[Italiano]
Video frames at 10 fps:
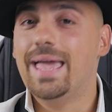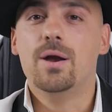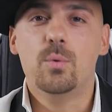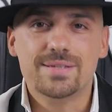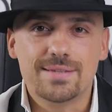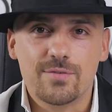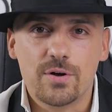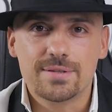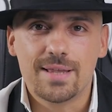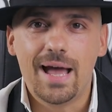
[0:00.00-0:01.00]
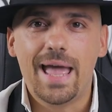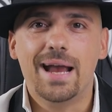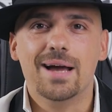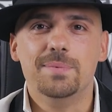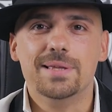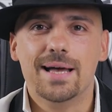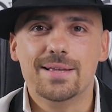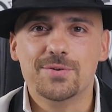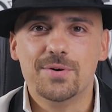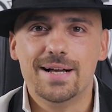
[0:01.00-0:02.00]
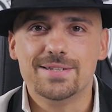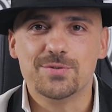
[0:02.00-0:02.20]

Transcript: e questa volta è capitato al